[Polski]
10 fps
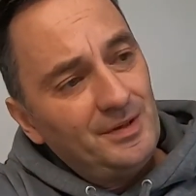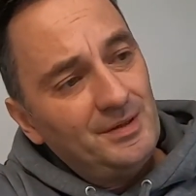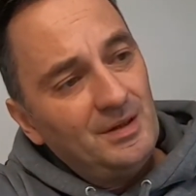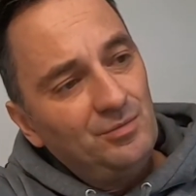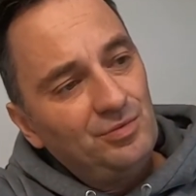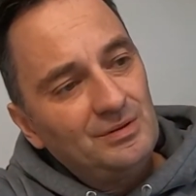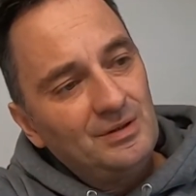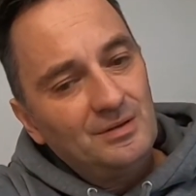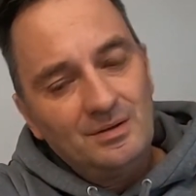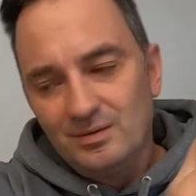tym, że,
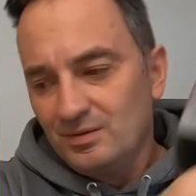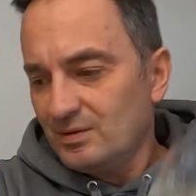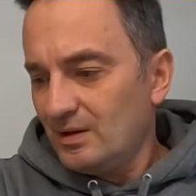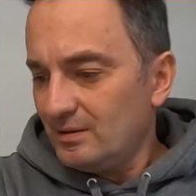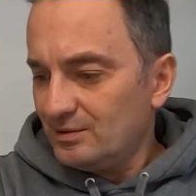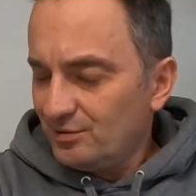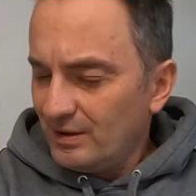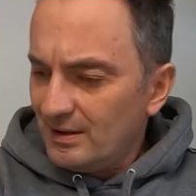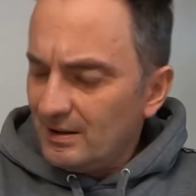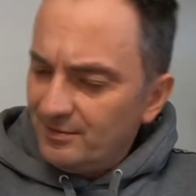ten, e, że ta
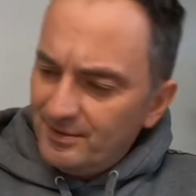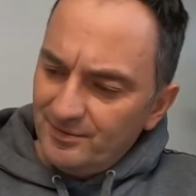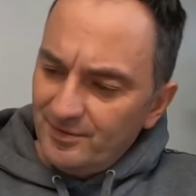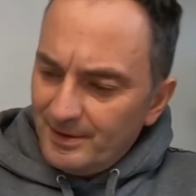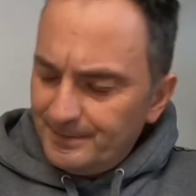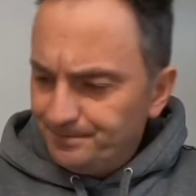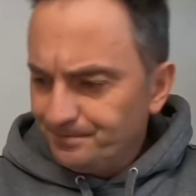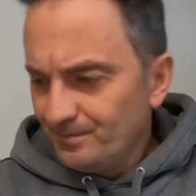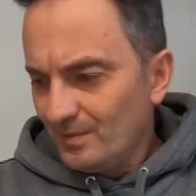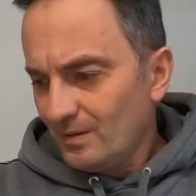karafa 2
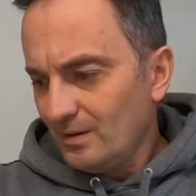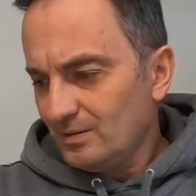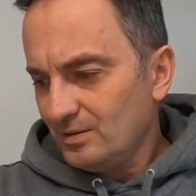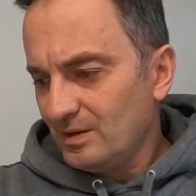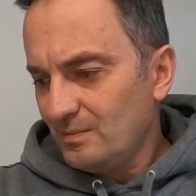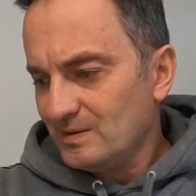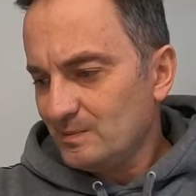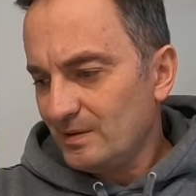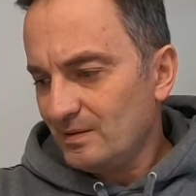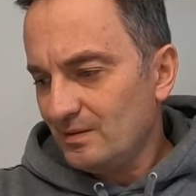a to nie chyba
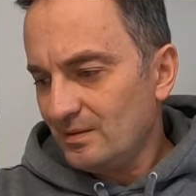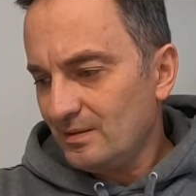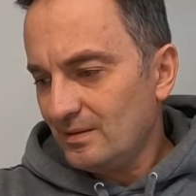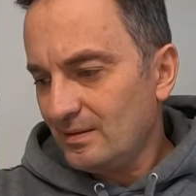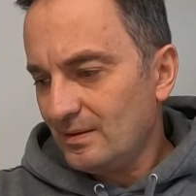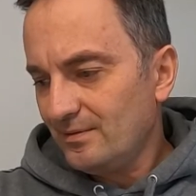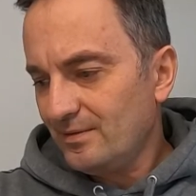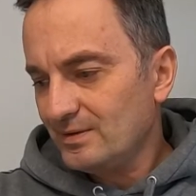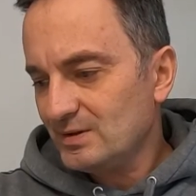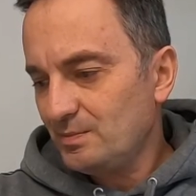spe, e,
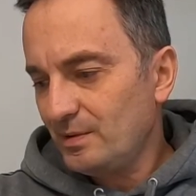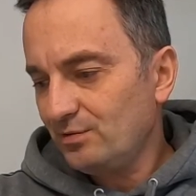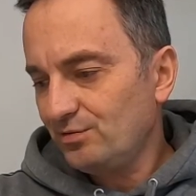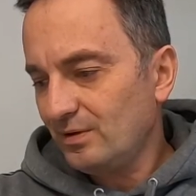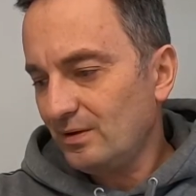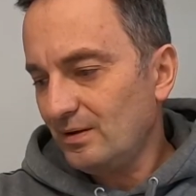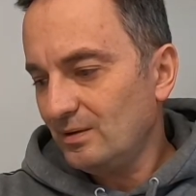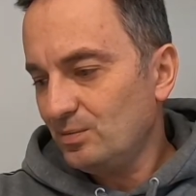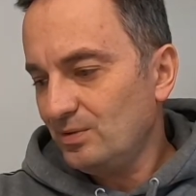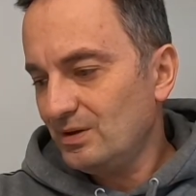karafa special, ale
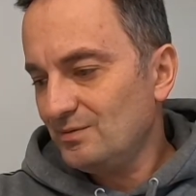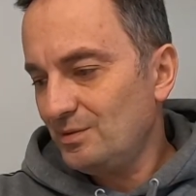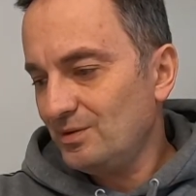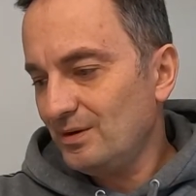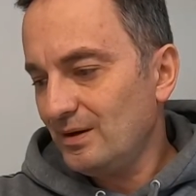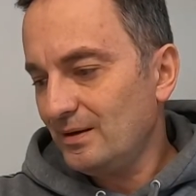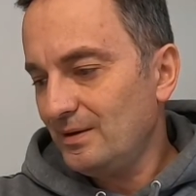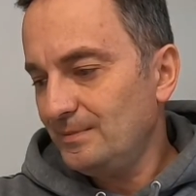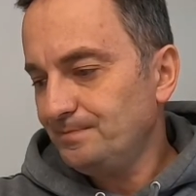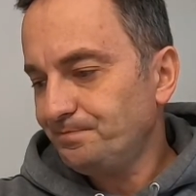tu nie jest wymienione
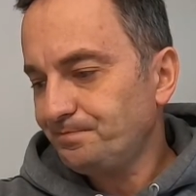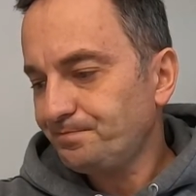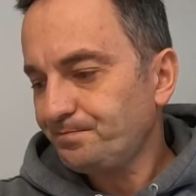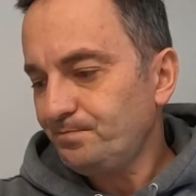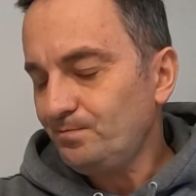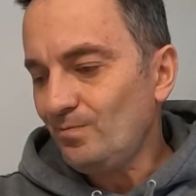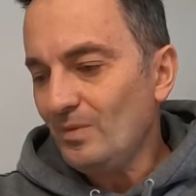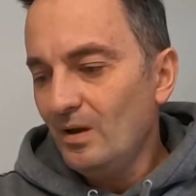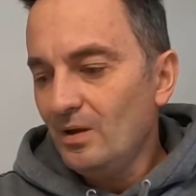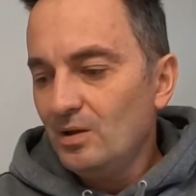jakim,
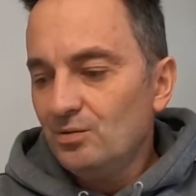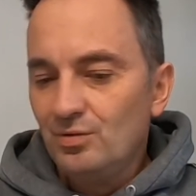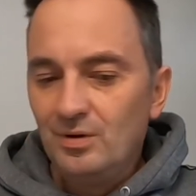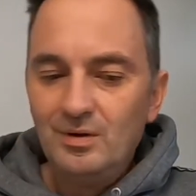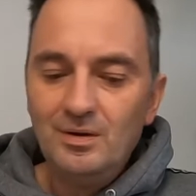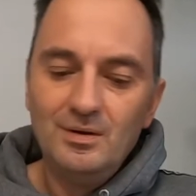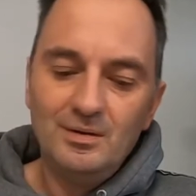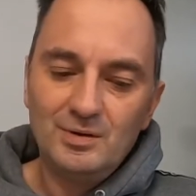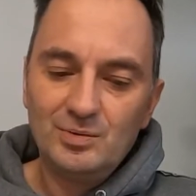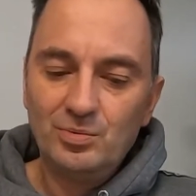czyli
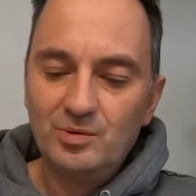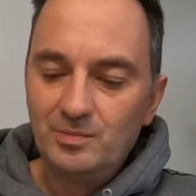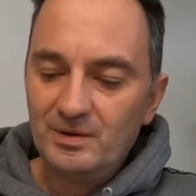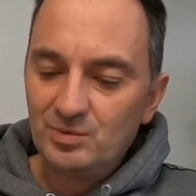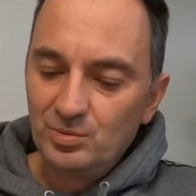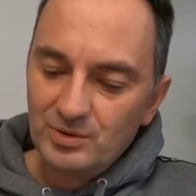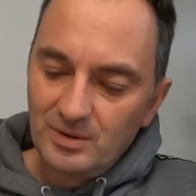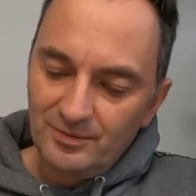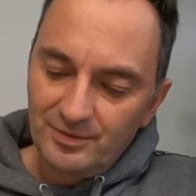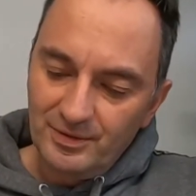słód
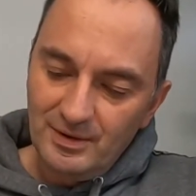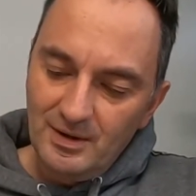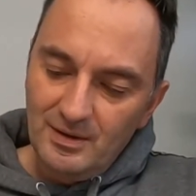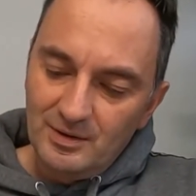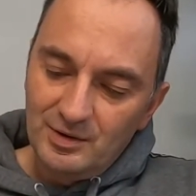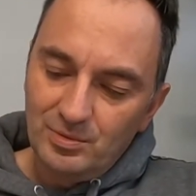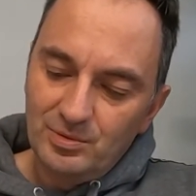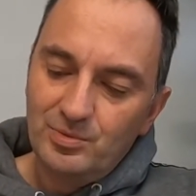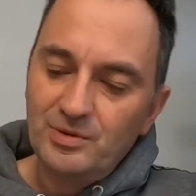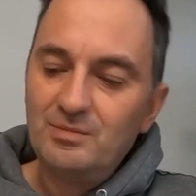bezłuskowy, słód,
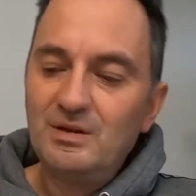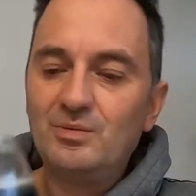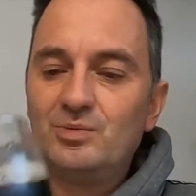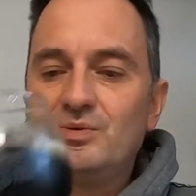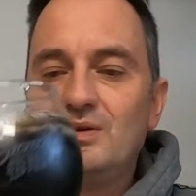który miał tutaj